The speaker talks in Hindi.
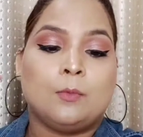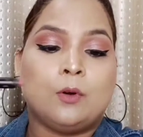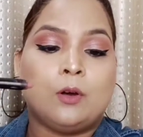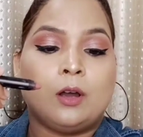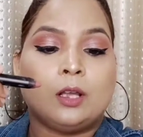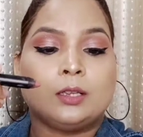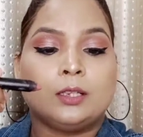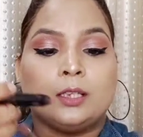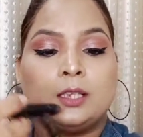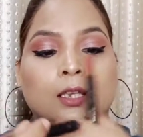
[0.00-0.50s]

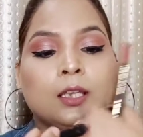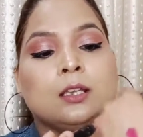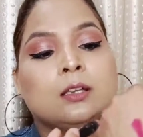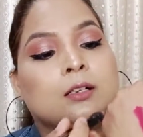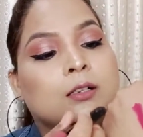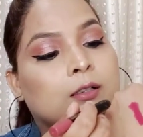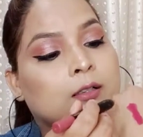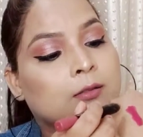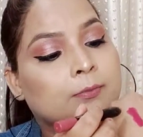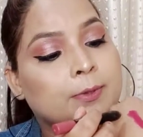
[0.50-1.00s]
बहुत ही
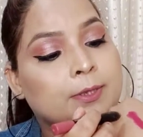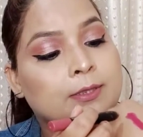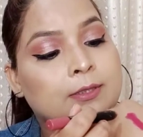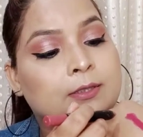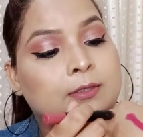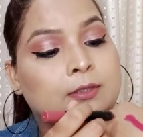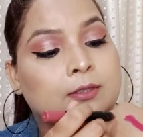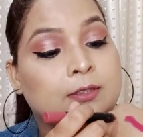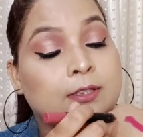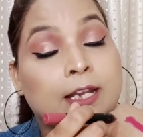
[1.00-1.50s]

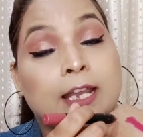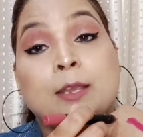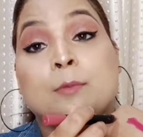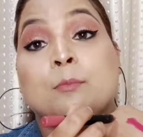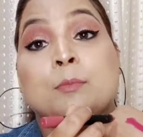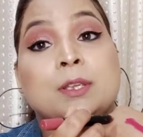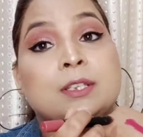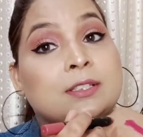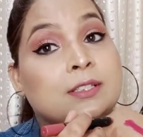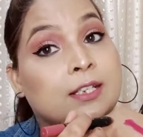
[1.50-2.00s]
मीन्स
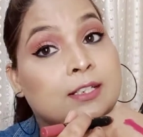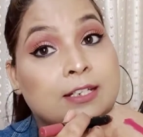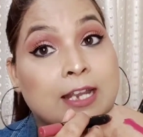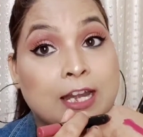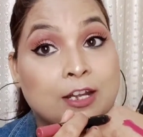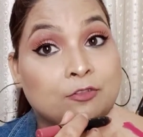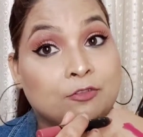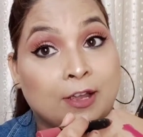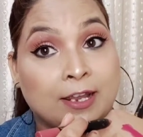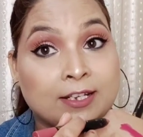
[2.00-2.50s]
नेम भी इसके
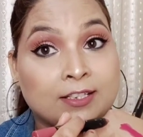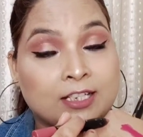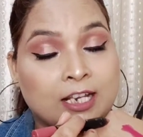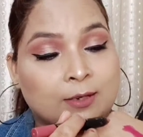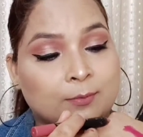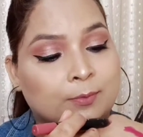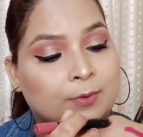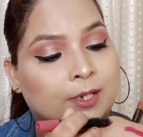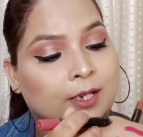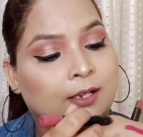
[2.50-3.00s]
टेरिफाइंग
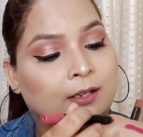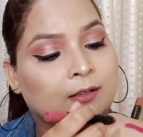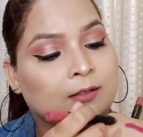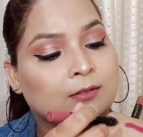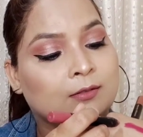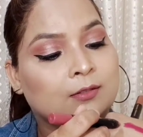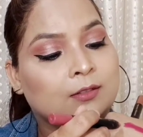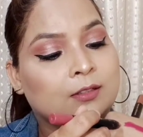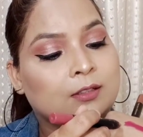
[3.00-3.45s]
टाइप के हैं